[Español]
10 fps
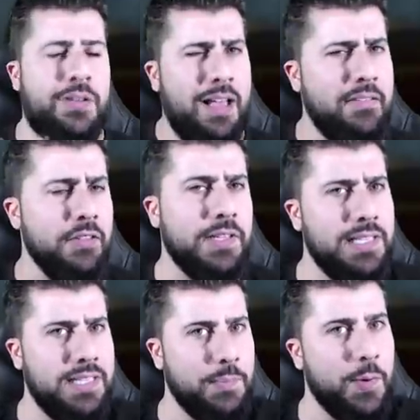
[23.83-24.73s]
Ha habido
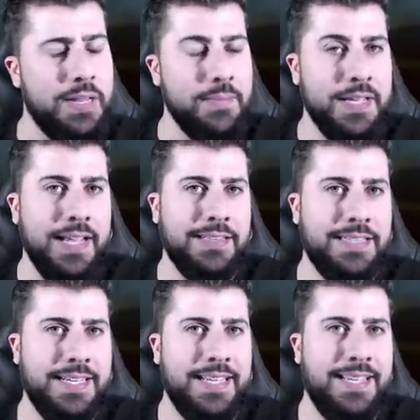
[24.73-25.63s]
bastante polémica
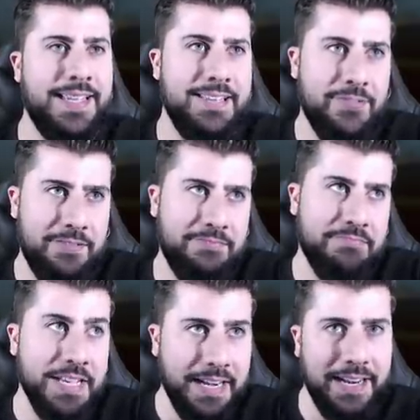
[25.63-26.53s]
entre ellos en
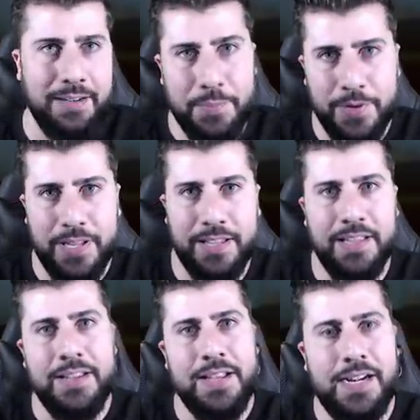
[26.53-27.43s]
mi canal porque
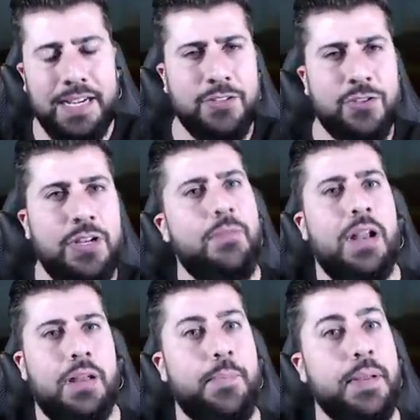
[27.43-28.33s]
reaccionamos a
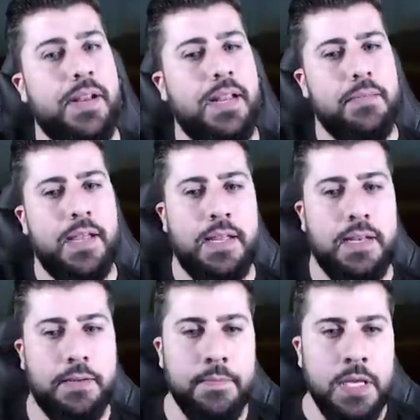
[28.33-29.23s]
las primeras
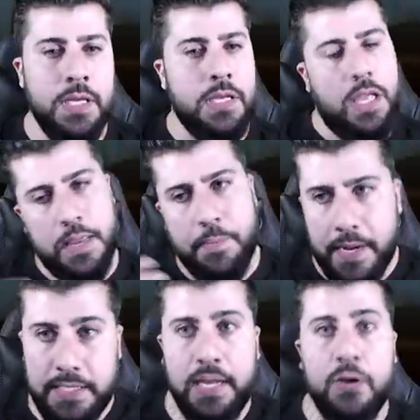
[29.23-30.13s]
imágenes y
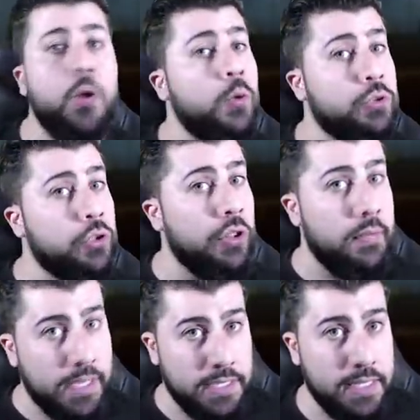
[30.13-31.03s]
parece que no gustó
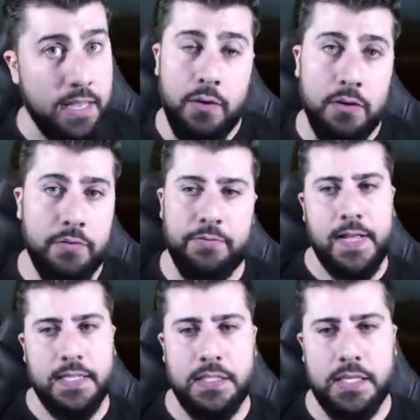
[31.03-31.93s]
demasiado a los
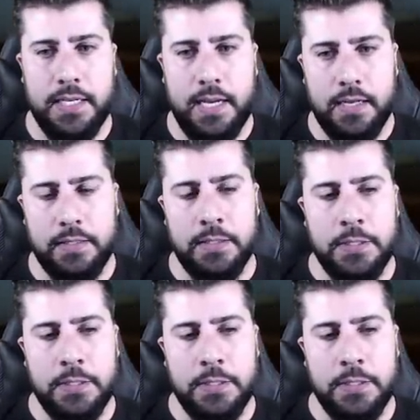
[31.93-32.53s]
fans, eran